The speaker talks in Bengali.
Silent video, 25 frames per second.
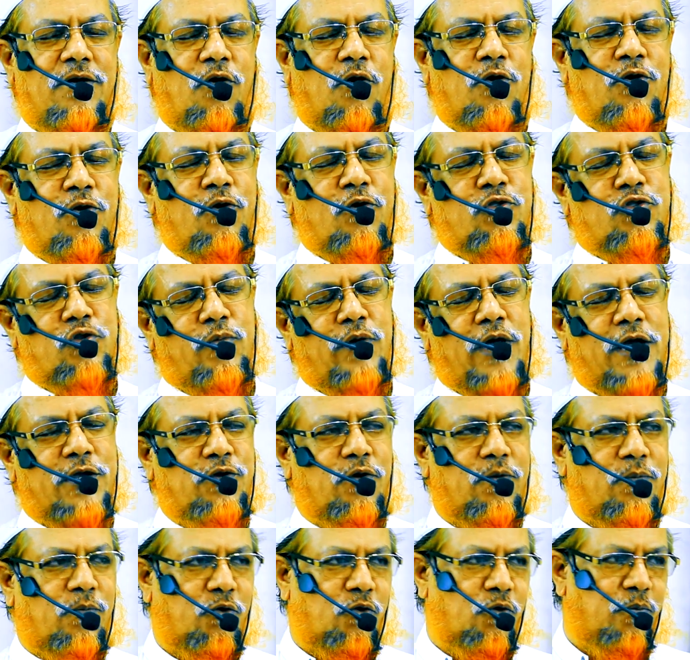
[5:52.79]
অন্যতম
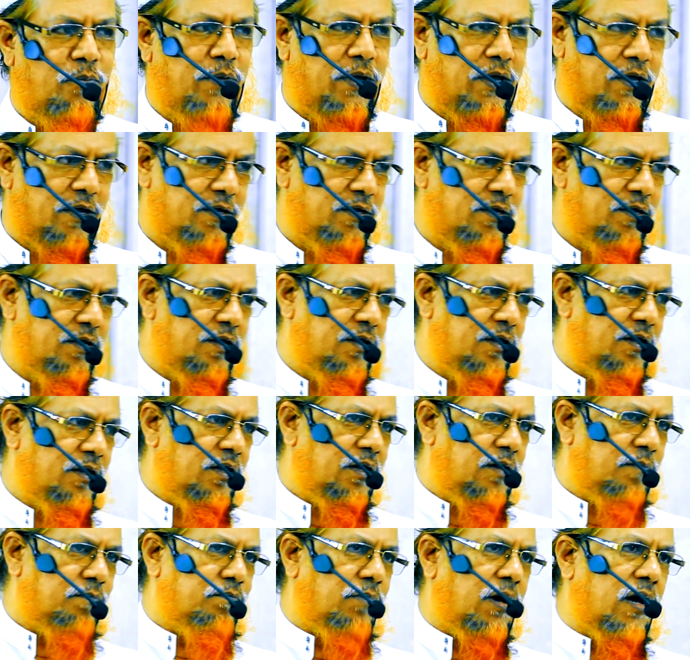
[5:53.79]
একজন মুরব্বী
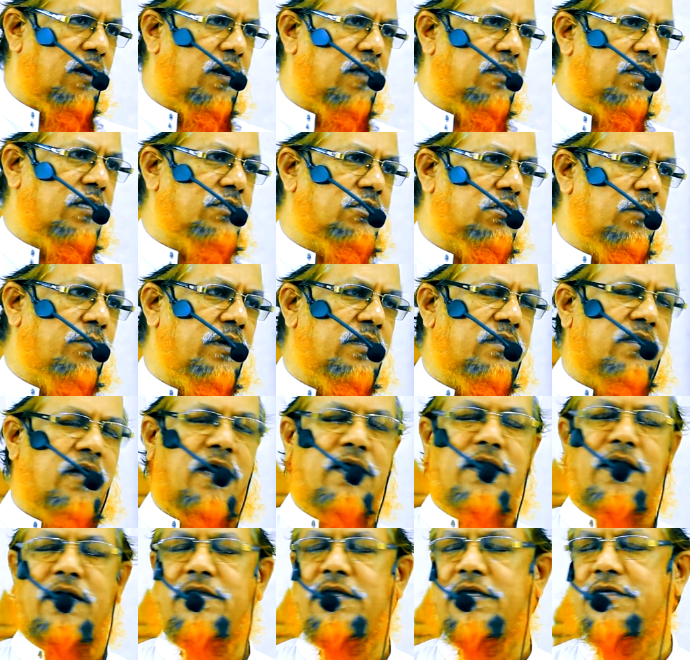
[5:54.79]
বাংলাদেশ জমিতে
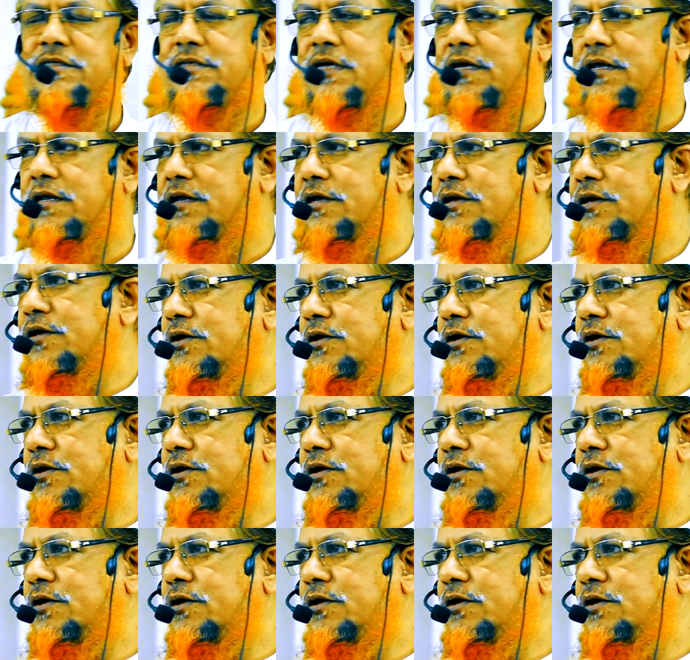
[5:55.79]
দিয়েছেন